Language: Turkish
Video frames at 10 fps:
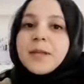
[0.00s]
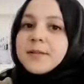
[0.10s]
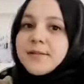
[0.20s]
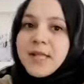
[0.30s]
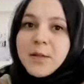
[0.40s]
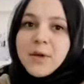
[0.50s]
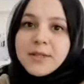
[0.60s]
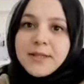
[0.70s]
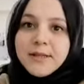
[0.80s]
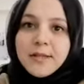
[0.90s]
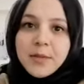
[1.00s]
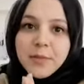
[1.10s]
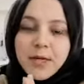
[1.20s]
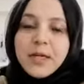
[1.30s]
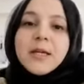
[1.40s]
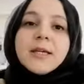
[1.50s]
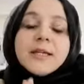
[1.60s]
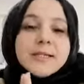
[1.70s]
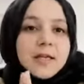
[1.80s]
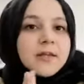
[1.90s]
Seligman'ın dediği gibi
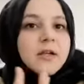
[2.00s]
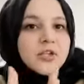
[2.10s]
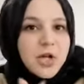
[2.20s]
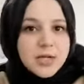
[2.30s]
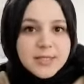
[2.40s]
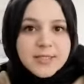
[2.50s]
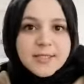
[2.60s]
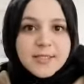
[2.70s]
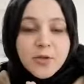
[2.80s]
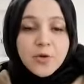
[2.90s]
insanlar çaresizliği